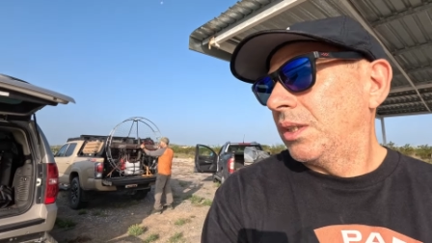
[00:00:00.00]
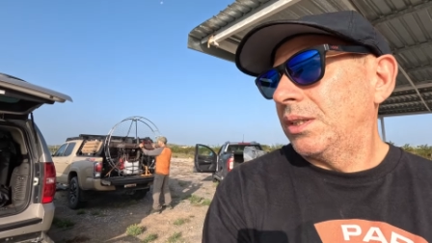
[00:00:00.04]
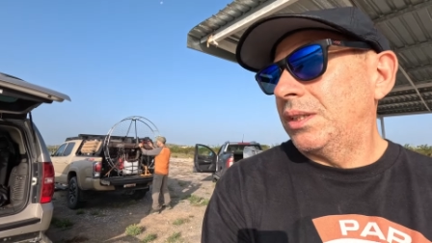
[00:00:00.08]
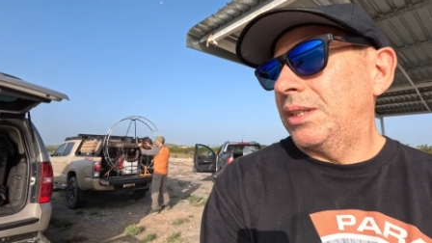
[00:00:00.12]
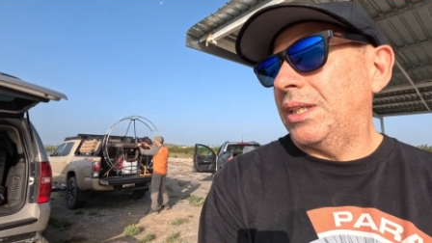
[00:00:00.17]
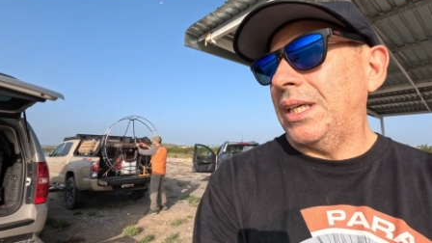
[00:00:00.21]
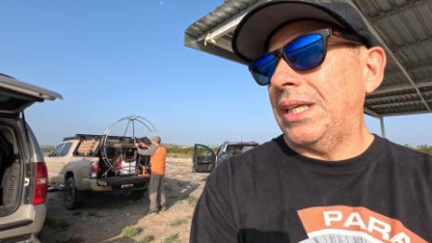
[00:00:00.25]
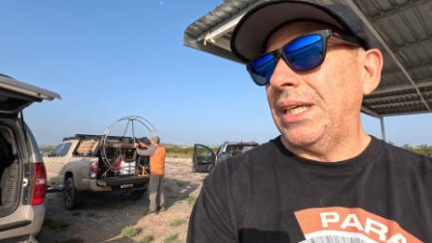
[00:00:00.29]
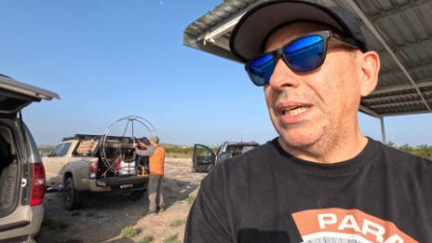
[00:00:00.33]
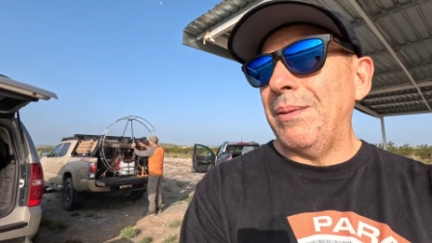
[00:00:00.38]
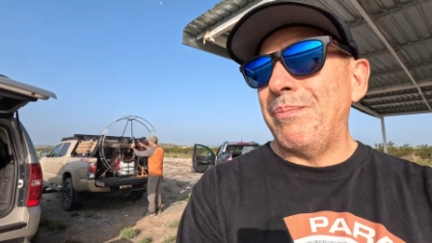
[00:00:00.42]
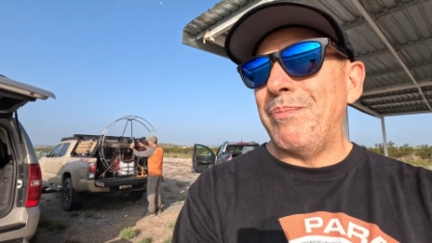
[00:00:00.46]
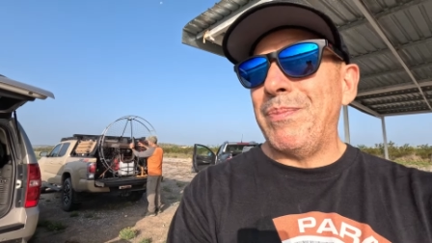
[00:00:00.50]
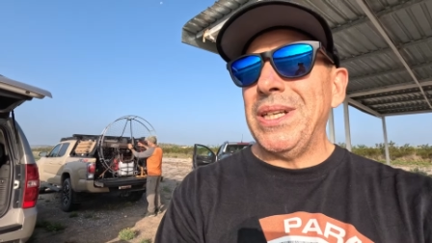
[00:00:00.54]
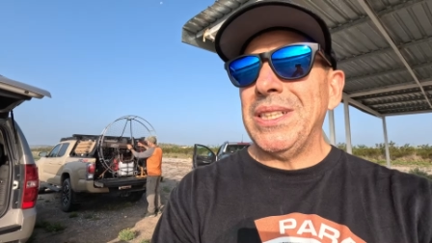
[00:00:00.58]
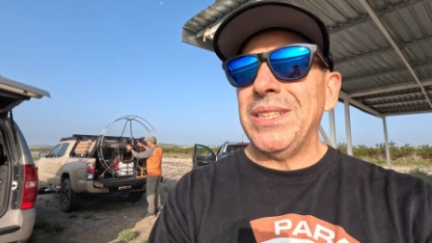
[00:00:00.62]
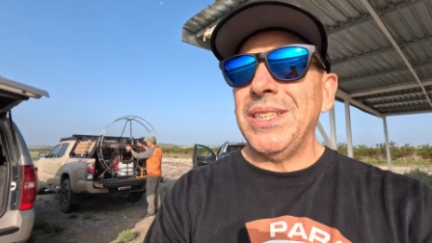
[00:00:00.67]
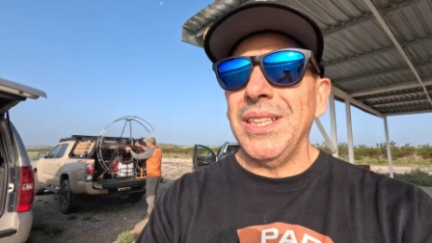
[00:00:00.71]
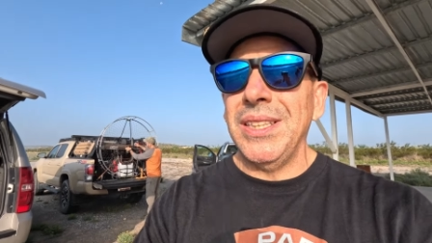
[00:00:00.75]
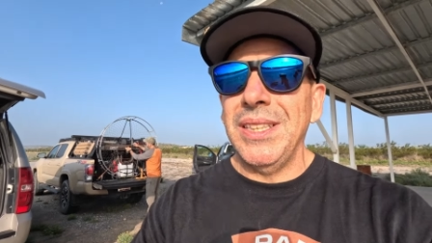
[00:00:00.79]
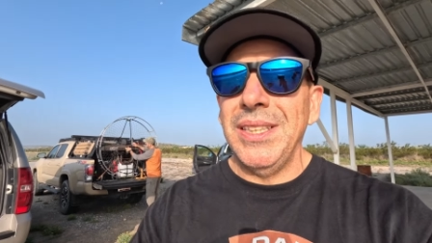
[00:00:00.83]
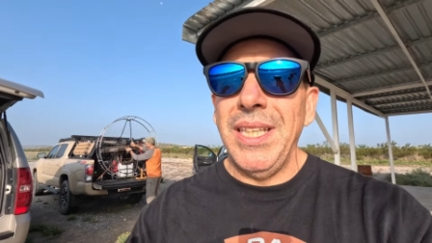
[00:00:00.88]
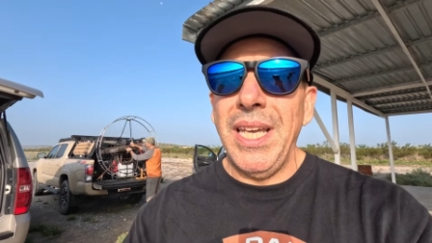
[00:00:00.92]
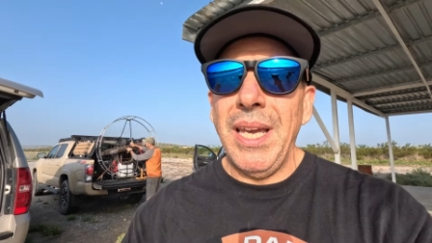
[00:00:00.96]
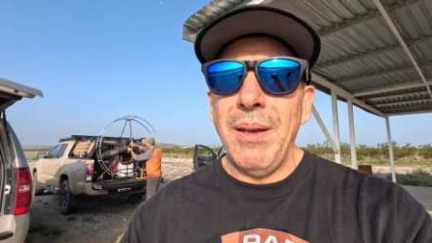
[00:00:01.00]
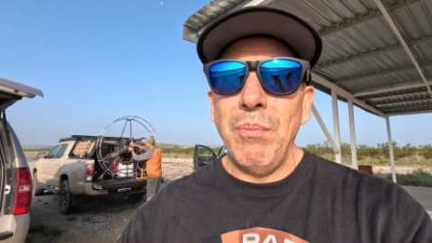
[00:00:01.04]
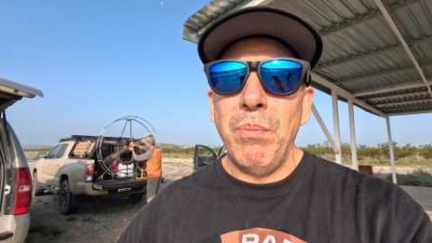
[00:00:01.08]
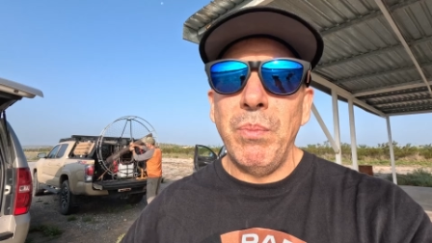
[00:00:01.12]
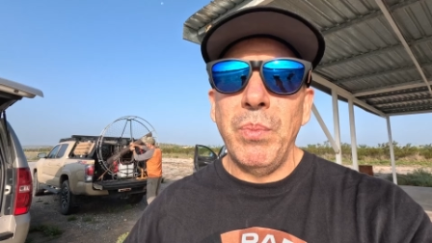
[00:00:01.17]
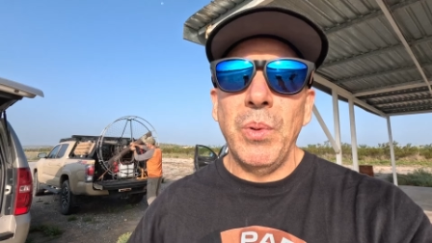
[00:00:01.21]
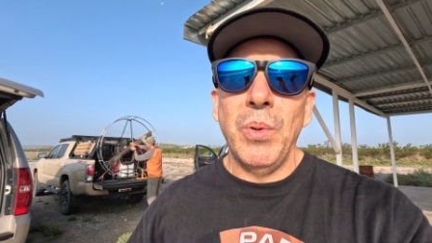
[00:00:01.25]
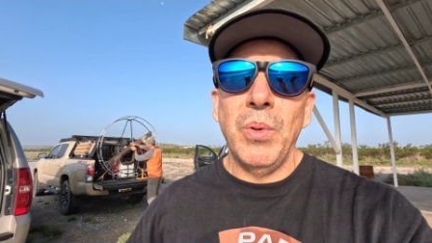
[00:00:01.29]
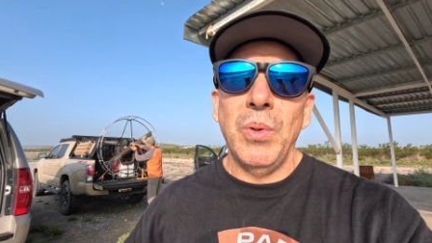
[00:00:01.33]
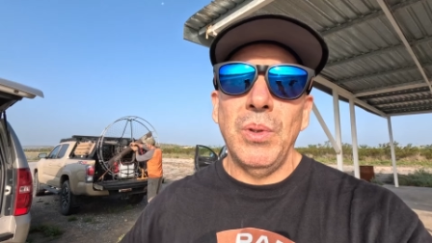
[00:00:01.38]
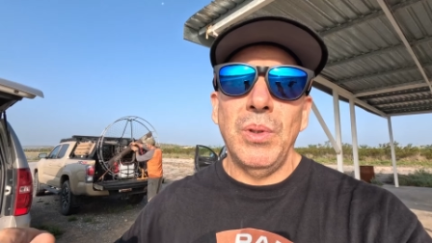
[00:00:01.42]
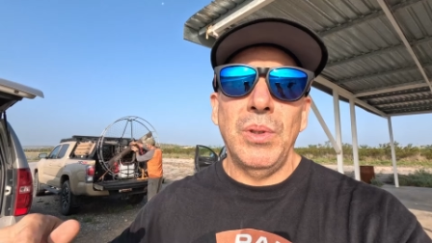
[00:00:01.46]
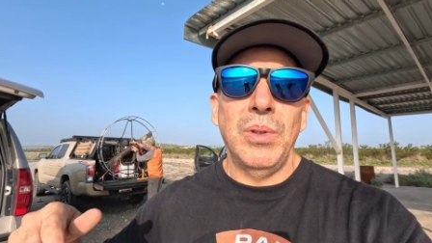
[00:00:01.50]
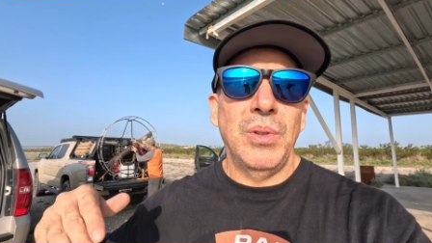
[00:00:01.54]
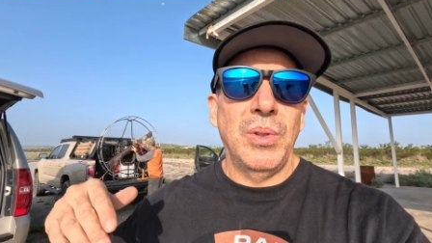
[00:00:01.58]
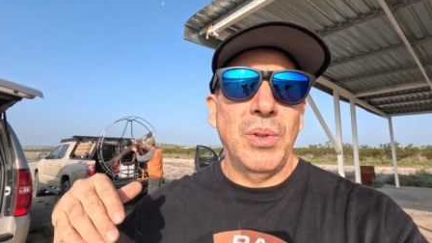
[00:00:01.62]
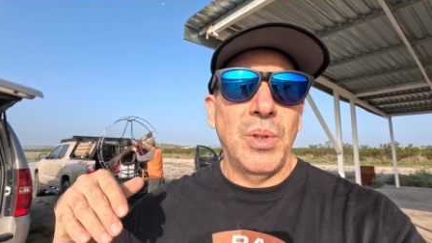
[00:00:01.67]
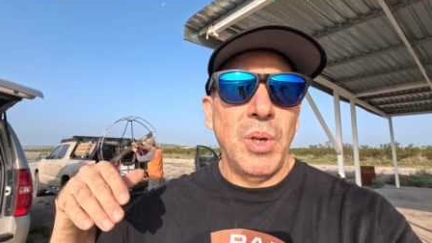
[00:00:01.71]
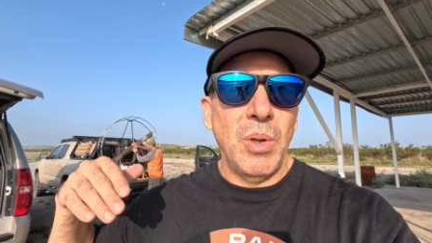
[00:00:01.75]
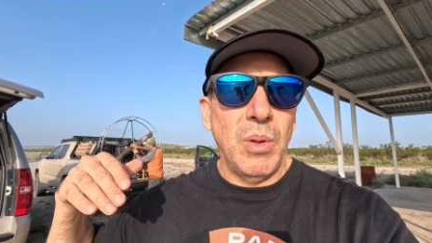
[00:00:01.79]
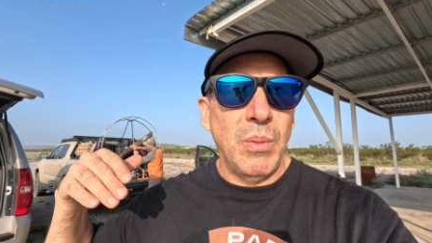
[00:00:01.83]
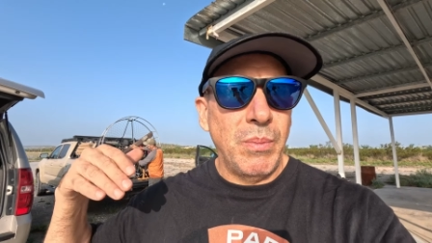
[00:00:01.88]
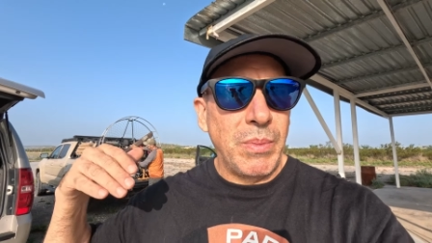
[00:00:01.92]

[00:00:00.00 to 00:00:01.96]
de que pasa tiempo, no